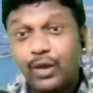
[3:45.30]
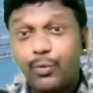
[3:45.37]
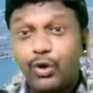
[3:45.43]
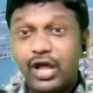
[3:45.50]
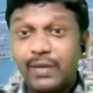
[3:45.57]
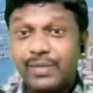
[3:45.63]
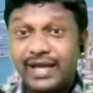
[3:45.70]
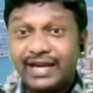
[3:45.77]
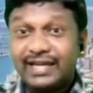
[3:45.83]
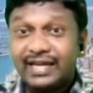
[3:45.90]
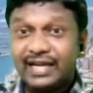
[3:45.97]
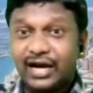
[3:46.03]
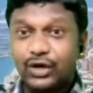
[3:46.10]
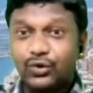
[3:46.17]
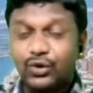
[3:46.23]
వెళ్ళిపోవడానికి మీ దగ్గర
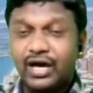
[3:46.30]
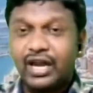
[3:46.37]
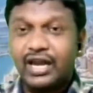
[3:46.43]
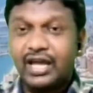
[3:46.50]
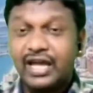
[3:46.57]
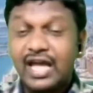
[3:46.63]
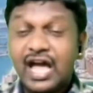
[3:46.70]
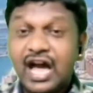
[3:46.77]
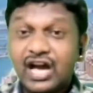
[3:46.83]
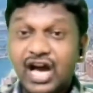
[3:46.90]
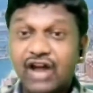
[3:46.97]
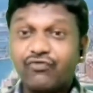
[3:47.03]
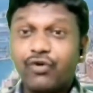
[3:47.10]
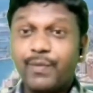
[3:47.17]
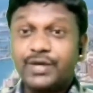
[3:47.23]
టికెట్ ఉండాలి
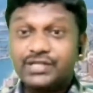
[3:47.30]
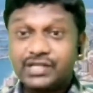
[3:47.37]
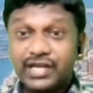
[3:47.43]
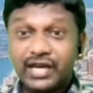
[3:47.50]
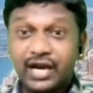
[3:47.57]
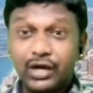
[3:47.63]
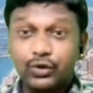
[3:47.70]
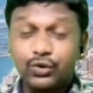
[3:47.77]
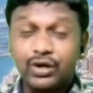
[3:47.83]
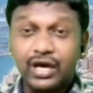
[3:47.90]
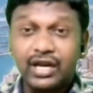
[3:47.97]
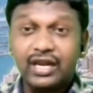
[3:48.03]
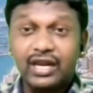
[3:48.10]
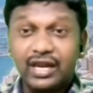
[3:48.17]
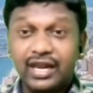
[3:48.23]
కన్ఫర్మేషన్ టికెట్
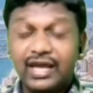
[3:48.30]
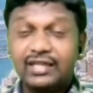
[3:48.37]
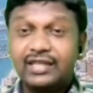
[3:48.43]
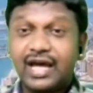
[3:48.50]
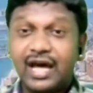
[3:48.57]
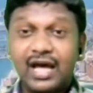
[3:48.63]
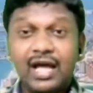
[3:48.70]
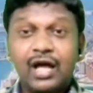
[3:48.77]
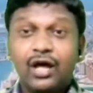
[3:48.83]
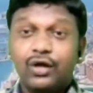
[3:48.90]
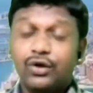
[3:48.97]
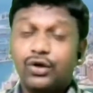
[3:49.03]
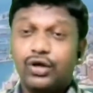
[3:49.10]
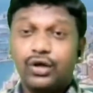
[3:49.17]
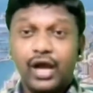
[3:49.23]
ఉండాలి లేదా
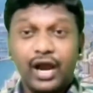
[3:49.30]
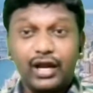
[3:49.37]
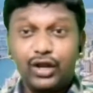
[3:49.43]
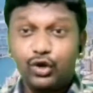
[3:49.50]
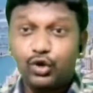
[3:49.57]
ఇక్కడ